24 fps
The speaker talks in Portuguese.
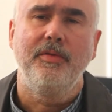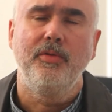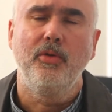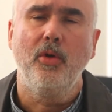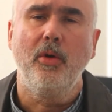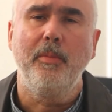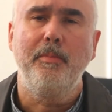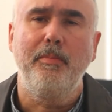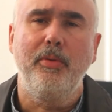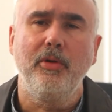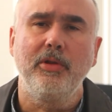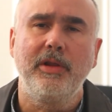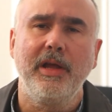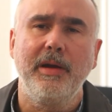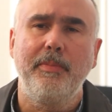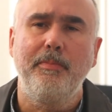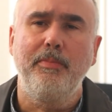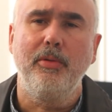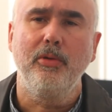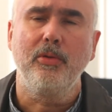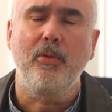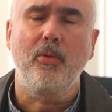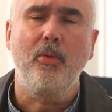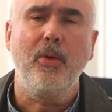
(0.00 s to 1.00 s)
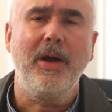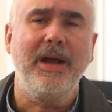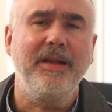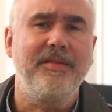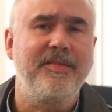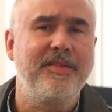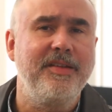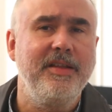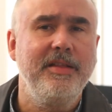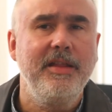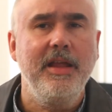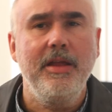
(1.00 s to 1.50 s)
no poder político?
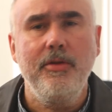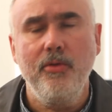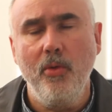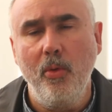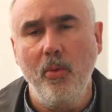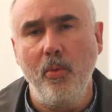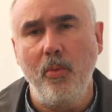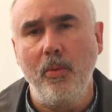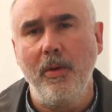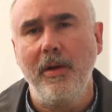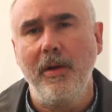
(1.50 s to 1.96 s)
Quase nenhum.